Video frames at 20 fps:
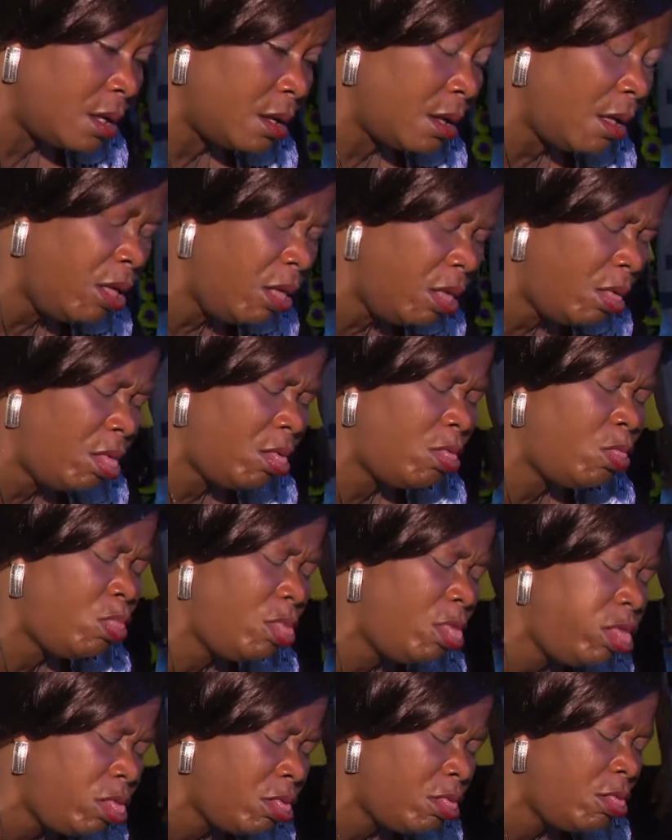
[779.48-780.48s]
Vous ouvrez
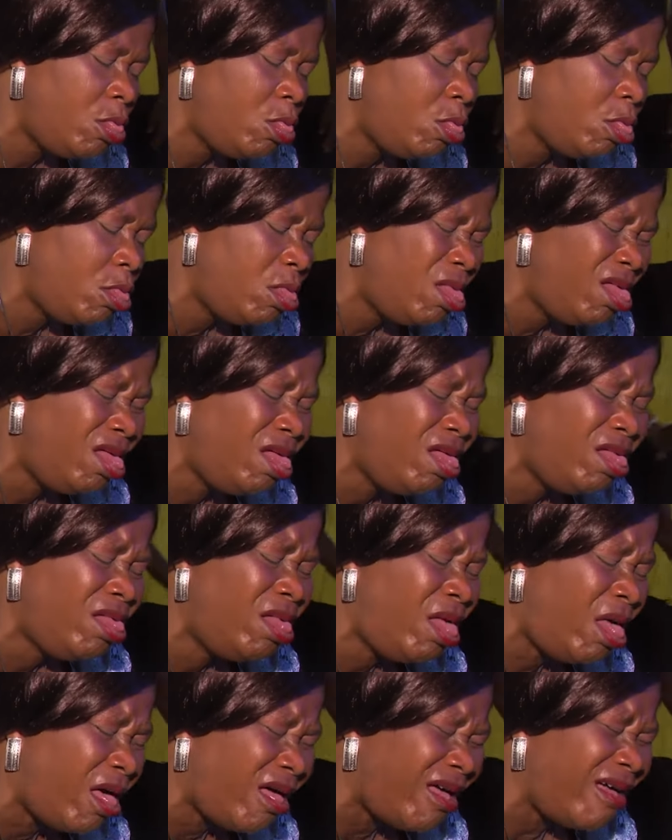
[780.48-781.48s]
votre bouche et vous priez
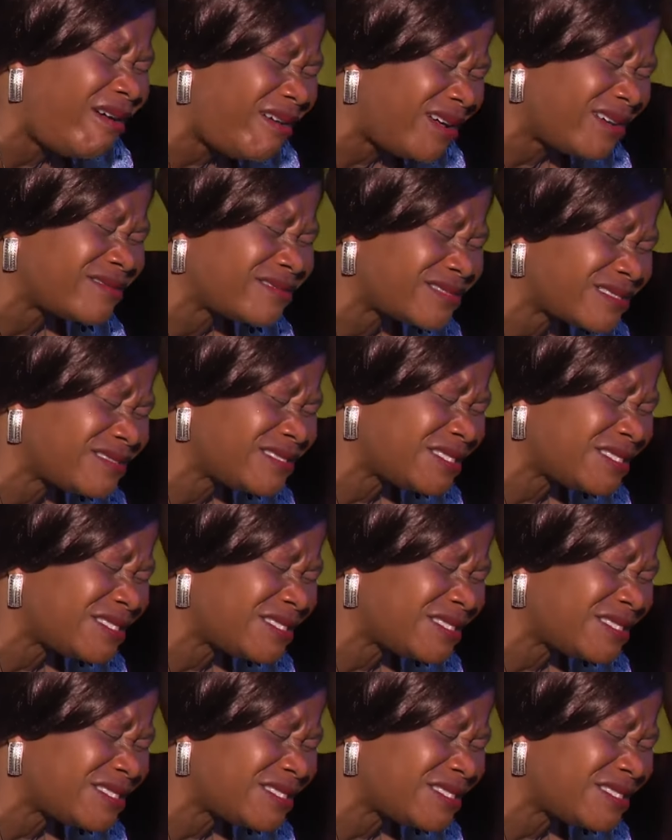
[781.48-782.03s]
à Dieu.